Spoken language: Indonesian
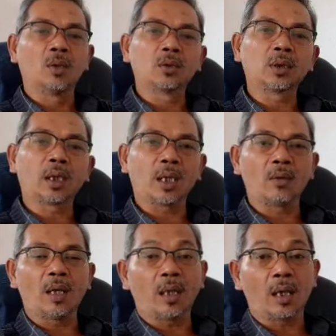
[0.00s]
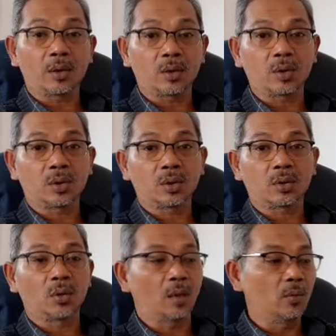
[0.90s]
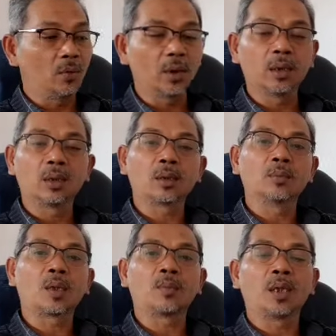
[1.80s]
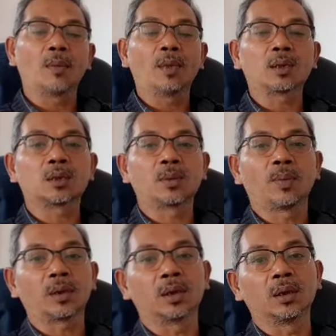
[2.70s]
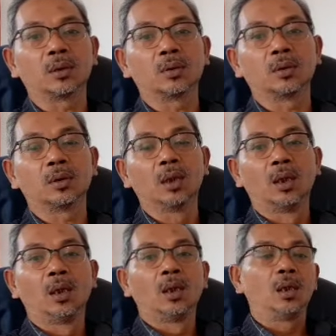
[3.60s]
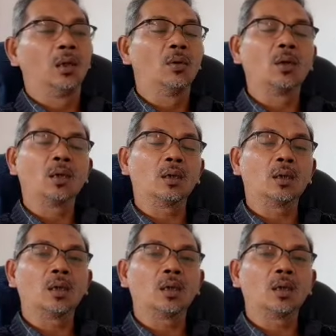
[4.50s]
wong uteknya waras orang mungkin berpendapat seperti itu lah wong